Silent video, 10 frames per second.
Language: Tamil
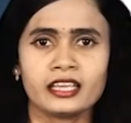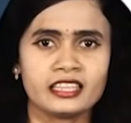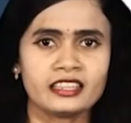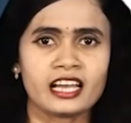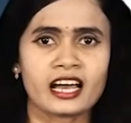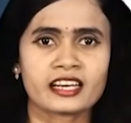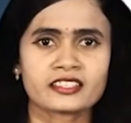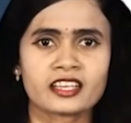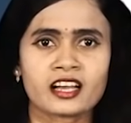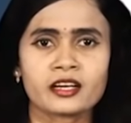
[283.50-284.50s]
இந்த
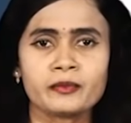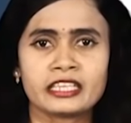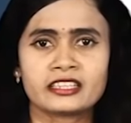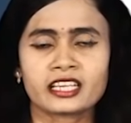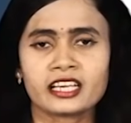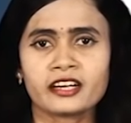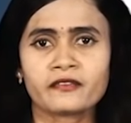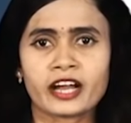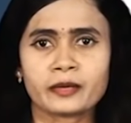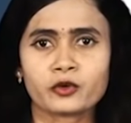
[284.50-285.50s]
அரசாங்கம் இத்தகைய
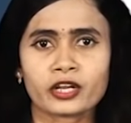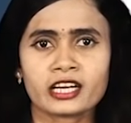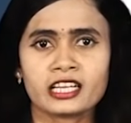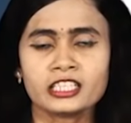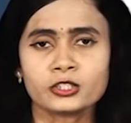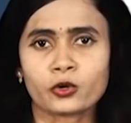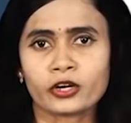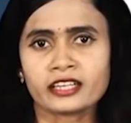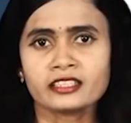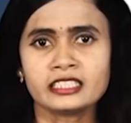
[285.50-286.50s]
வன்முறைகளில்
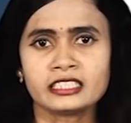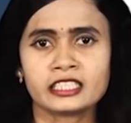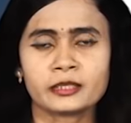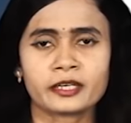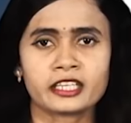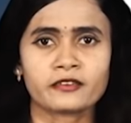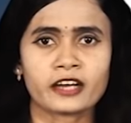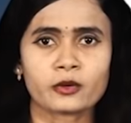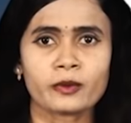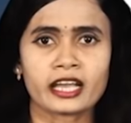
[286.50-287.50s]
தொடர்ந்து ஈடுபட்டு
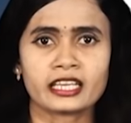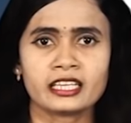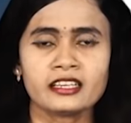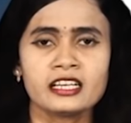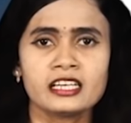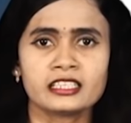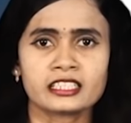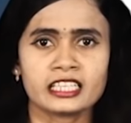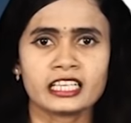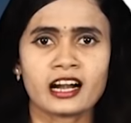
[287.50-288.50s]
வருமாயின்
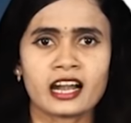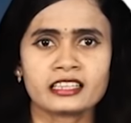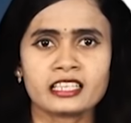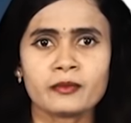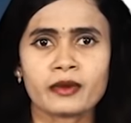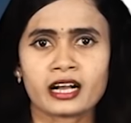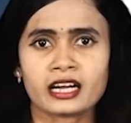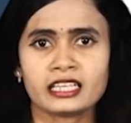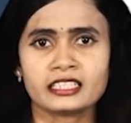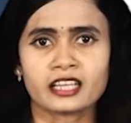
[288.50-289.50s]
இறுதி காலத்தில்
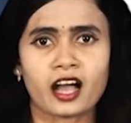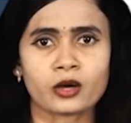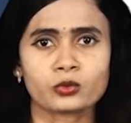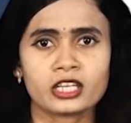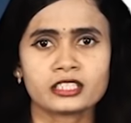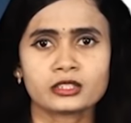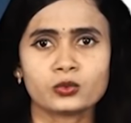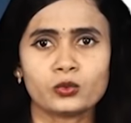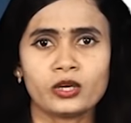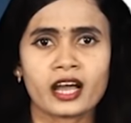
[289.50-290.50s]
மக்களின் தாக்குதலுக்கு
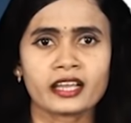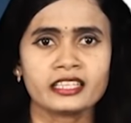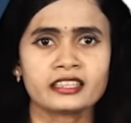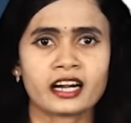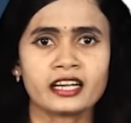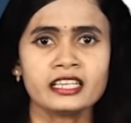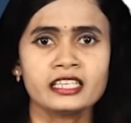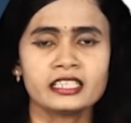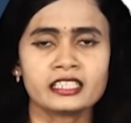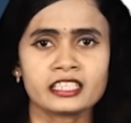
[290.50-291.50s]
உள்ளாகித்தான்
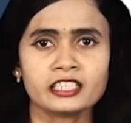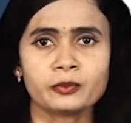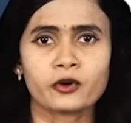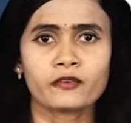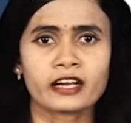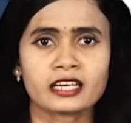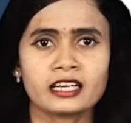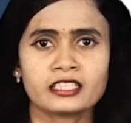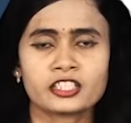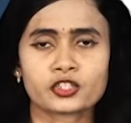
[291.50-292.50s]
இறந்து
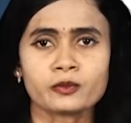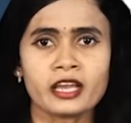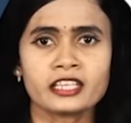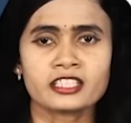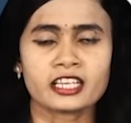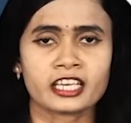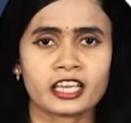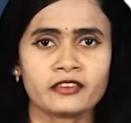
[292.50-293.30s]
போவார்கள் என்றும் எச்சரிக்கை